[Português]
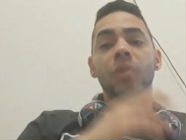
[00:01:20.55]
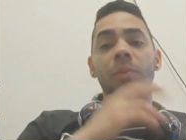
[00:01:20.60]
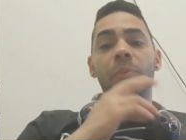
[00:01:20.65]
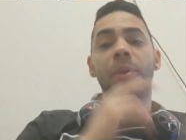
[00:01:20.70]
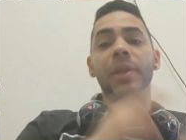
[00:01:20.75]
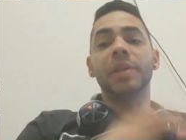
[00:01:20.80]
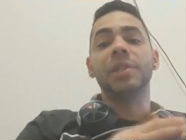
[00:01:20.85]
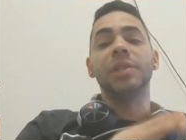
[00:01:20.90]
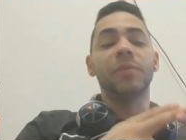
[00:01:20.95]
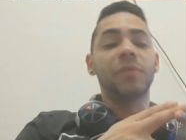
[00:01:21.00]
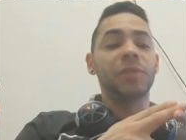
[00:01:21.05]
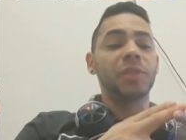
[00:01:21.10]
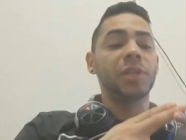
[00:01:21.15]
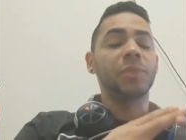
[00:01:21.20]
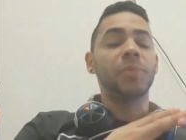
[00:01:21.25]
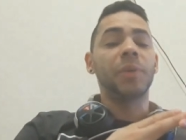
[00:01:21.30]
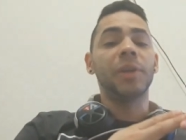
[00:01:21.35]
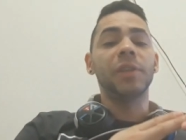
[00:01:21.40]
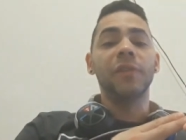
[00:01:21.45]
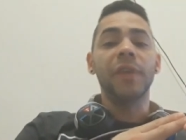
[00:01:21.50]
Como, por exemplo,
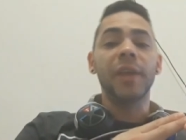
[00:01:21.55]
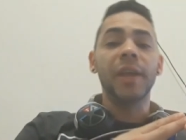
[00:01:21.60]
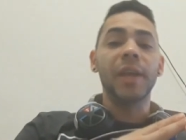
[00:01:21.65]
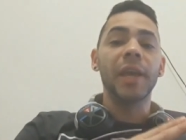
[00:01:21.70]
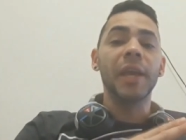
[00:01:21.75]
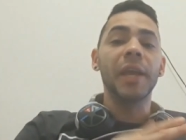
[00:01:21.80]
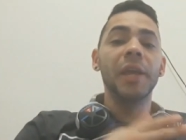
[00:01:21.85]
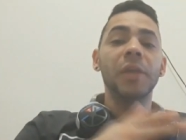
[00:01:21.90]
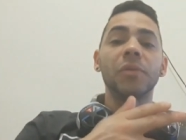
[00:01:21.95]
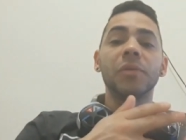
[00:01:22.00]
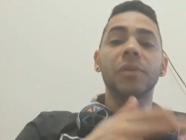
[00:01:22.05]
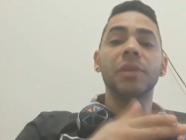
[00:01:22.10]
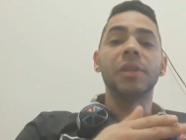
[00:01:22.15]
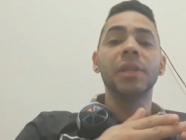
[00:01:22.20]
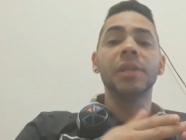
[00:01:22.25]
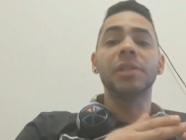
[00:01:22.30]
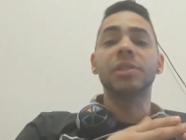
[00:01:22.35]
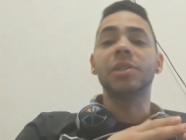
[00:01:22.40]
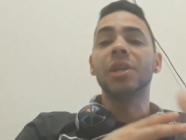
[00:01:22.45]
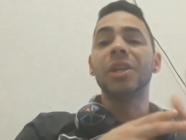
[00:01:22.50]
vocês podem ver Halo,
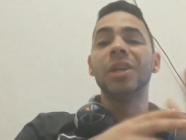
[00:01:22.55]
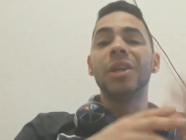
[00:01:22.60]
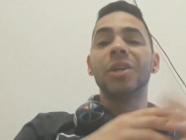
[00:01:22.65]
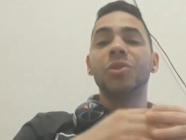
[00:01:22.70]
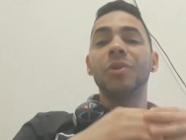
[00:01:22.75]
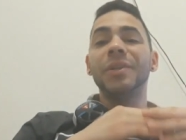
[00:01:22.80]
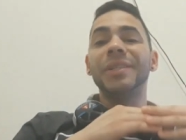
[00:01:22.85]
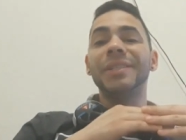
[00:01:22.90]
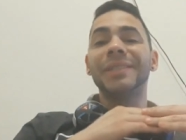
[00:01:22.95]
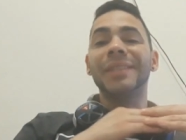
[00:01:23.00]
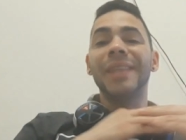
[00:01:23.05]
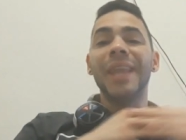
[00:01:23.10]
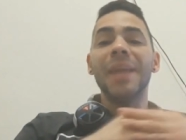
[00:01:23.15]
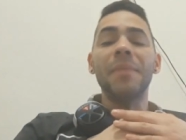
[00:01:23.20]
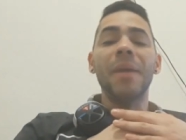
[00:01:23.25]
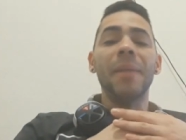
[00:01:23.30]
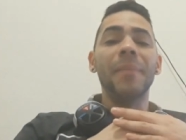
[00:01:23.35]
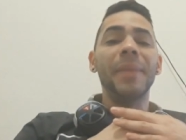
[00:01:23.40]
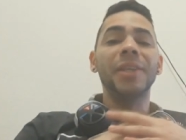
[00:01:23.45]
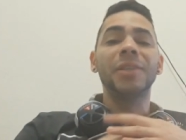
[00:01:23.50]
Gears, são
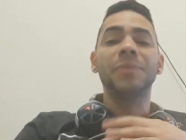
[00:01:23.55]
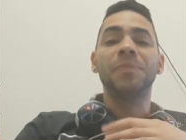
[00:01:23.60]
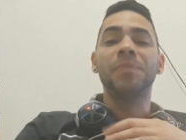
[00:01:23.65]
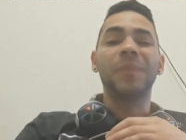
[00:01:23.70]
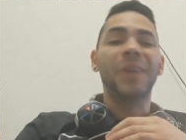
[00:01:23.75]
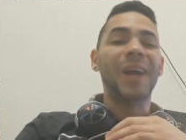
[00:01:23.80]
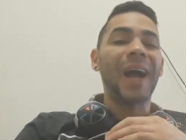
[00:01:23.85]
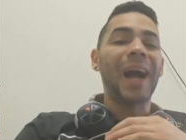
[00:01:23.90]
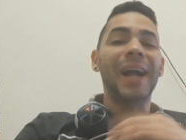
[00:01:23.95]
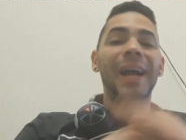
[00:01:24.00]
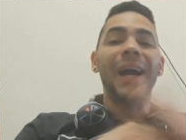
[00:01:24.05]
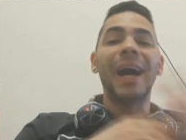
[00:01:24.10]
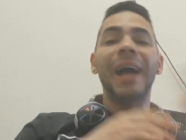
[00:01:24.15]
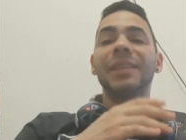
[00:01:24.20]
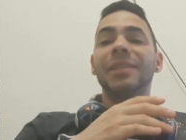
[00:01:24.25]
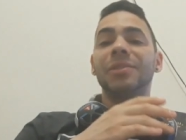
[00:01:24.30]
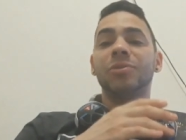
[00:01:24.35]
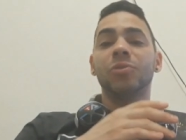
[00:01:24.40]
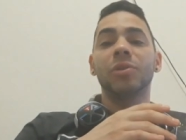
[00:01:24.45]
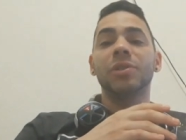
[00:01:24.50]
extremamente
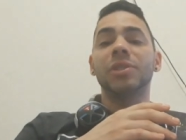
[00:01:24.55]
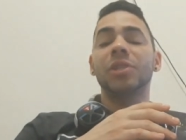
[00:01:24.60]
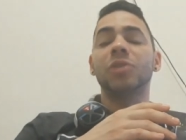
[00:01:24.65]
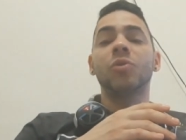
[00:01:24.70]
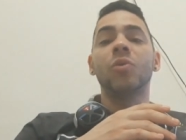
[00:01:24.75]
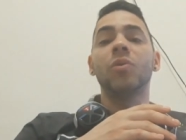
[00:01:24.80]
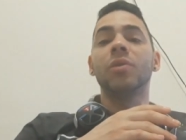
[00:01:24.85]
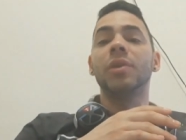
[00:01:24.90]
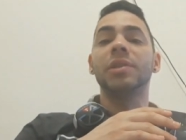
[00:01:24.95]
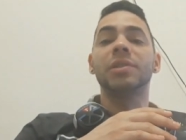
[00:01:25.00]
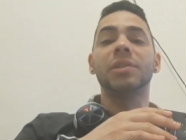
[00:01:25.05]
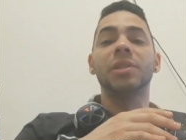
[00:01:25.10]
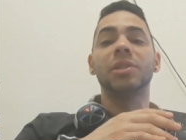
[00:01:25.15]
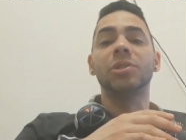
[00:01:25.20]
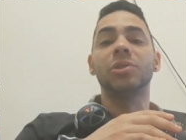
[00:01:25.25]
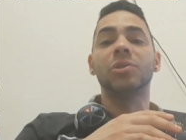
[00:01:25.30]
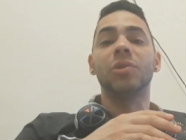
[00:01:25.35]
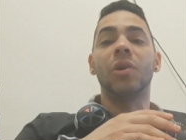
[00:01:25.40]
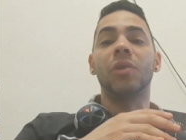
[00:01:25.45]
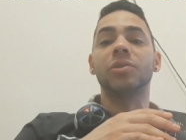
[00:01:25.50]
cagadas todas as conquistas
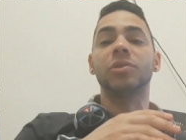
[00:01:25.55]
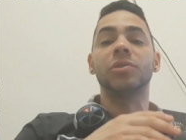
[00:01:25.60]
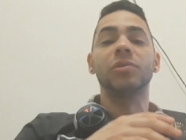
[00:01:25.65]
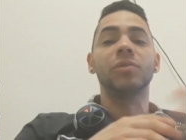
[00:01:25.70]
desses jogos.